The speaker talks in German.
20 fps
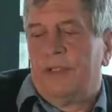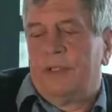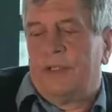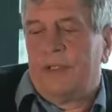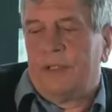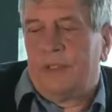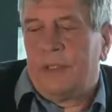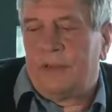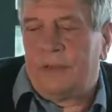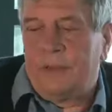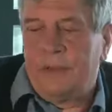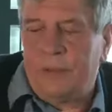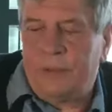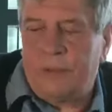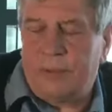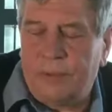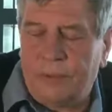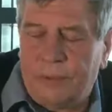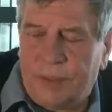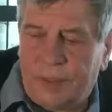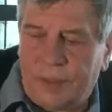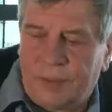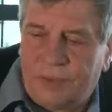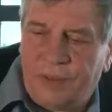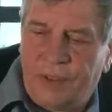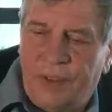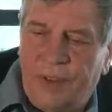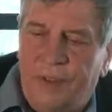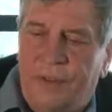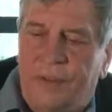Es ist natürlich so,
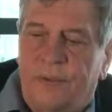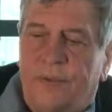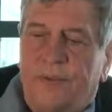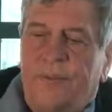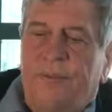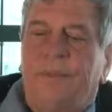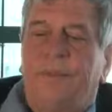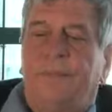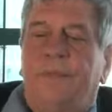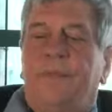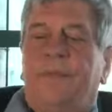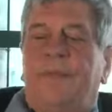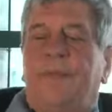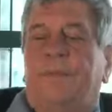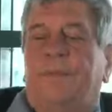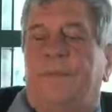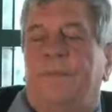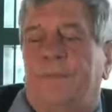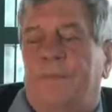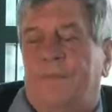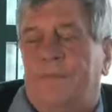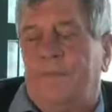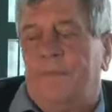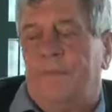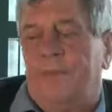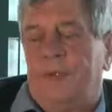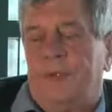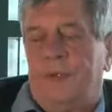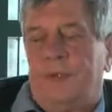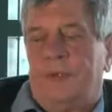dass wenn es um ähm,
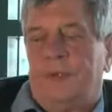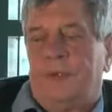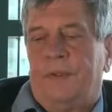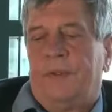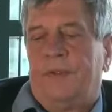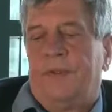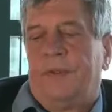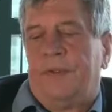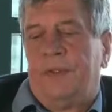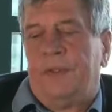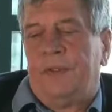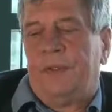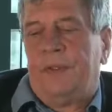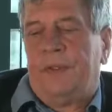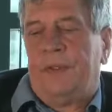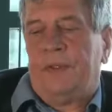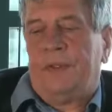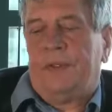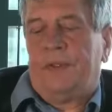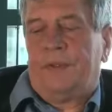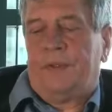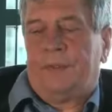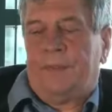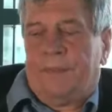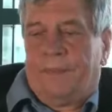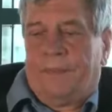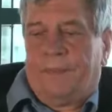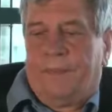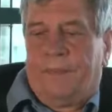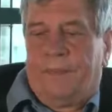äh, die
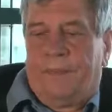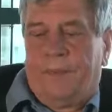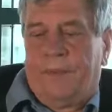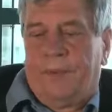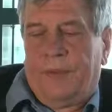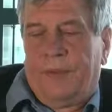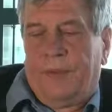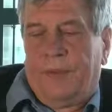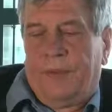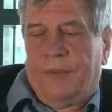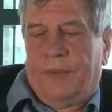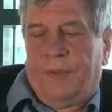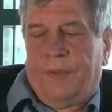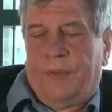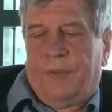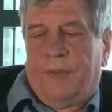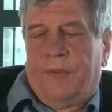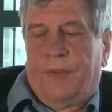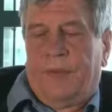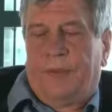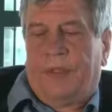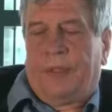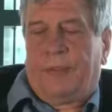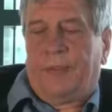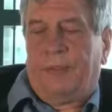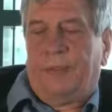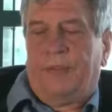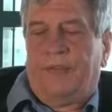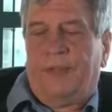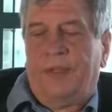ähm,
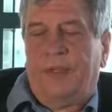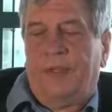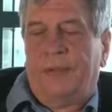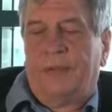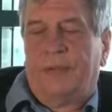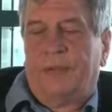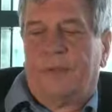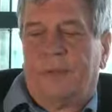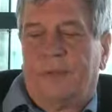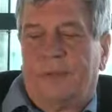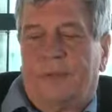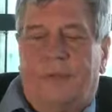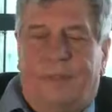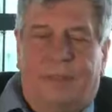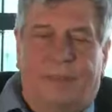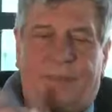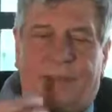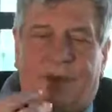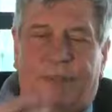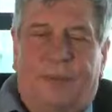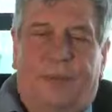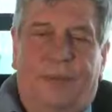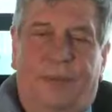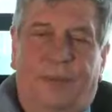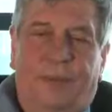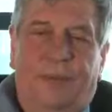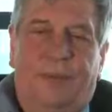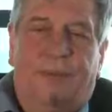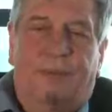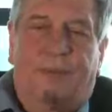Dekouvrierung die
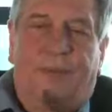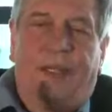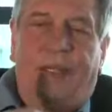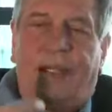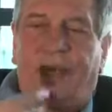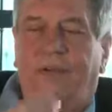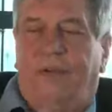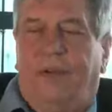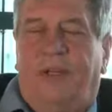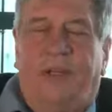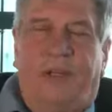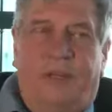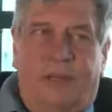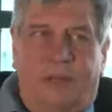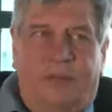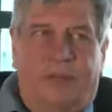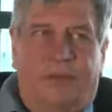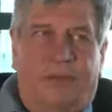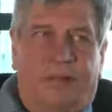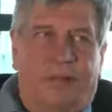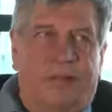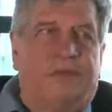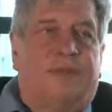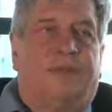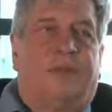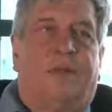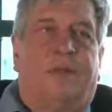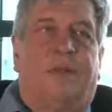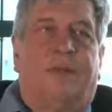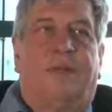Demaskierung gegenwärtiger
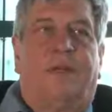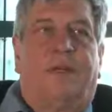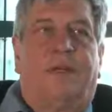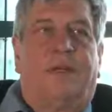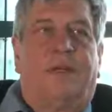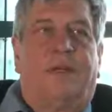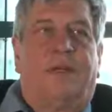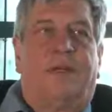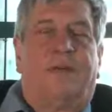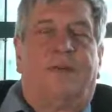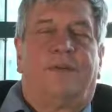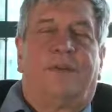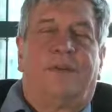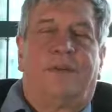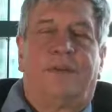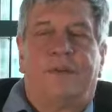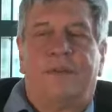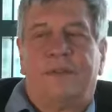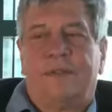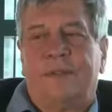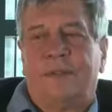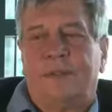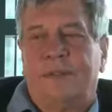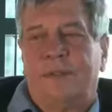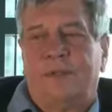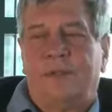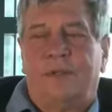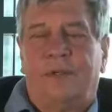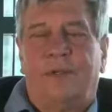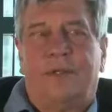Verantwortlicher geht, dann ist das
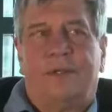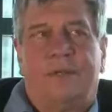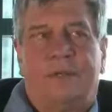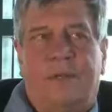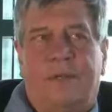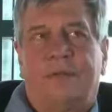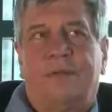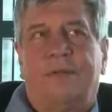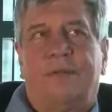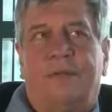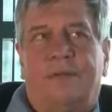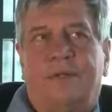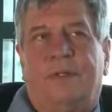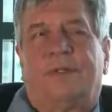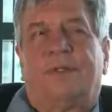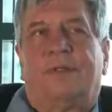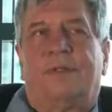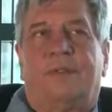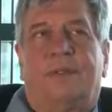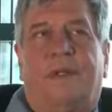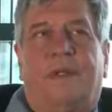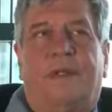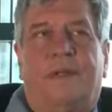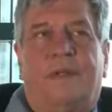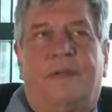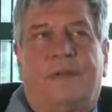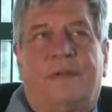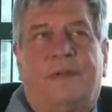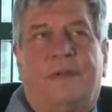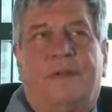natürlich für eine Zeitung noch
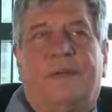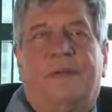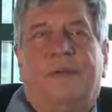interessant.